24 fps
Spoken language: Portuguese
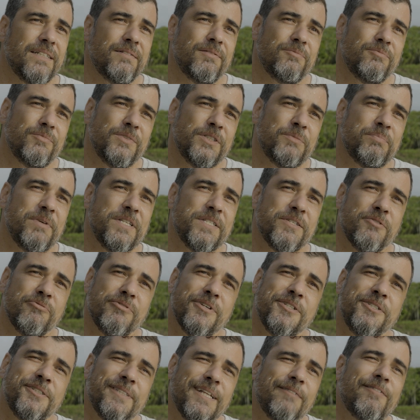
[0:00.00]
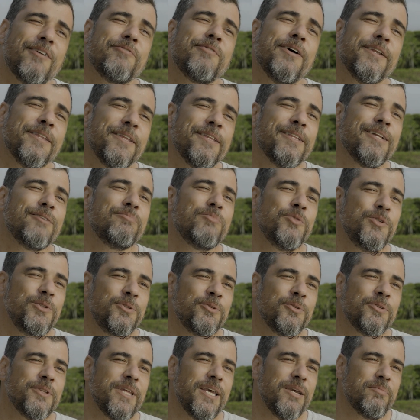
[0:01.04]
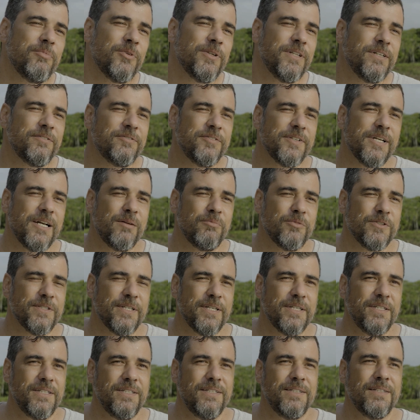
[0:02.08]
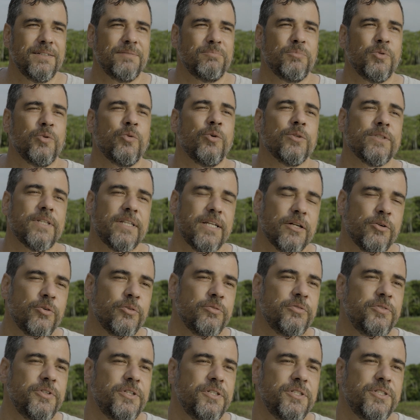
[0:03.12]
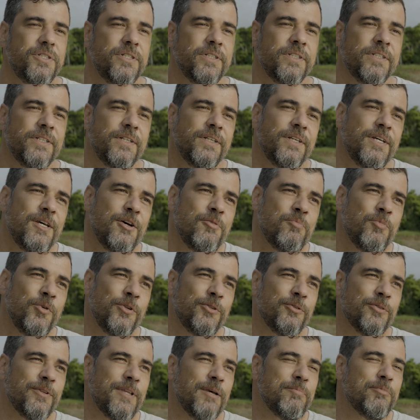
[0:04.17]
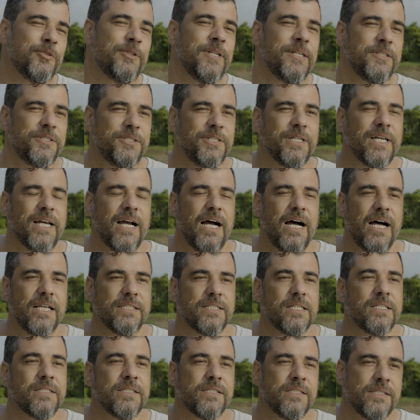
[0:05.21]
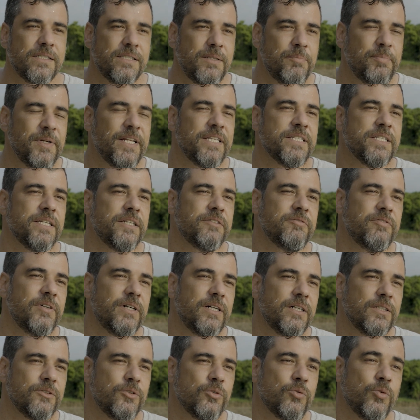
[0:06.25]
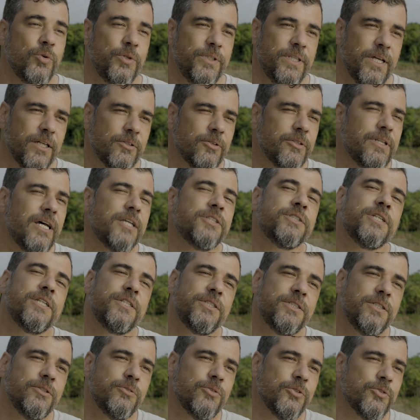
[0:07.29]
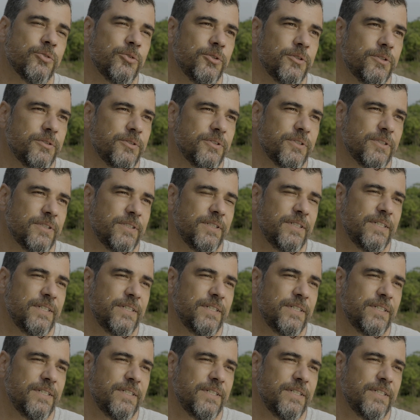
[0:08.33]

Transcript: é uma expedição que a gente estava aguardando há muito tempo, né? Ficamos aí por conta da Covid, muito tempo dentro de casa, se preservando, cuidando da gente e dos outros.